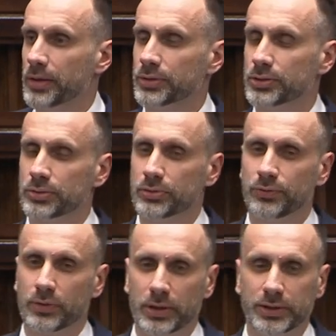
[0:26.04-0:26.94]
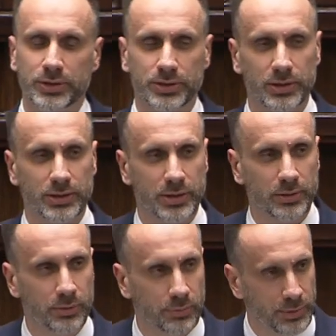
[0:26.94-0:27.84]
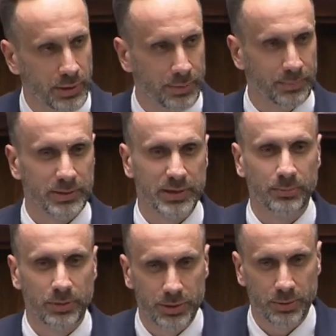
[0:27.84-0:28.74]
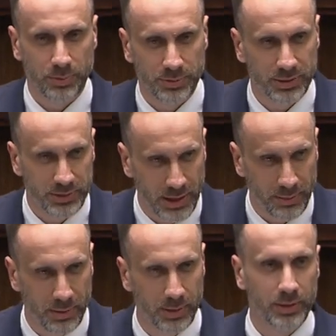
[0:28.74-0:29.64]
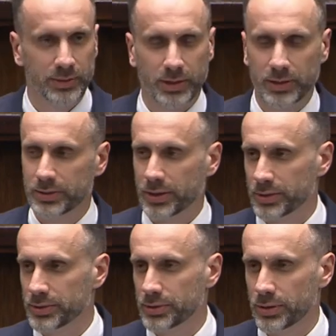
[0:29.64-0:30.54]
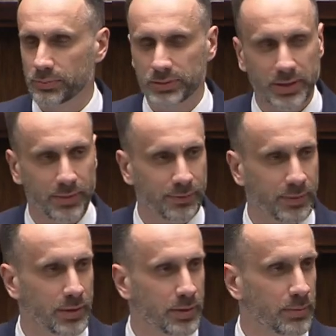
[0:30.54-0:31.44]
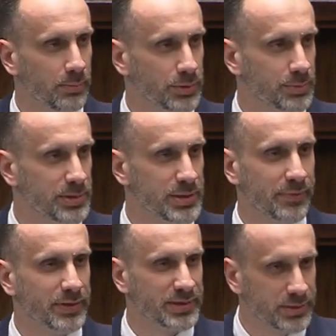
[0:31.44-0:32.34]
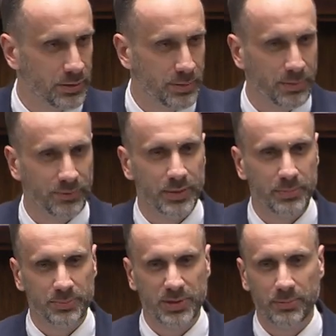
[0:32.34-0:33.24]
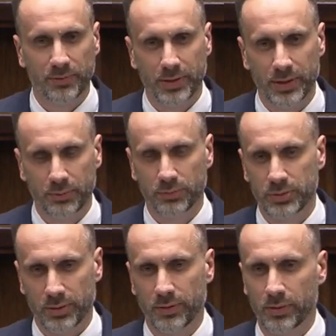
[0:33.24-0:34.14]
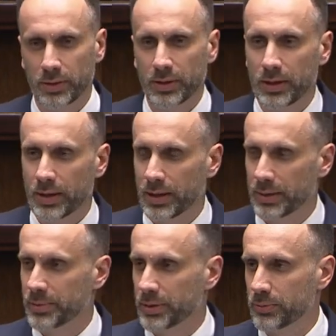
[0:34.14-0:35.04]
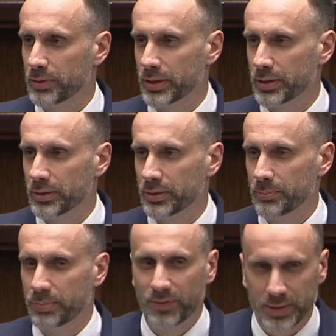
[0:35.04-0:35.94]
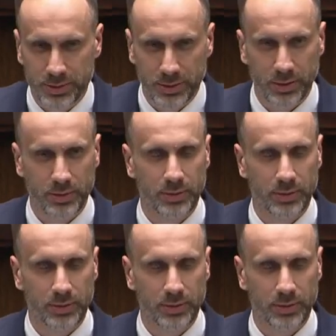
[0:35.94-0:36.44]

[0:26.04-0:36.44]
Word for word: rządów koalicji 13 grudnia zajmuje się polski Sejm, takich technicznych ustaw może być nawet 100 i powinny być przyjmowane hurtowo, ale brakuje poważnych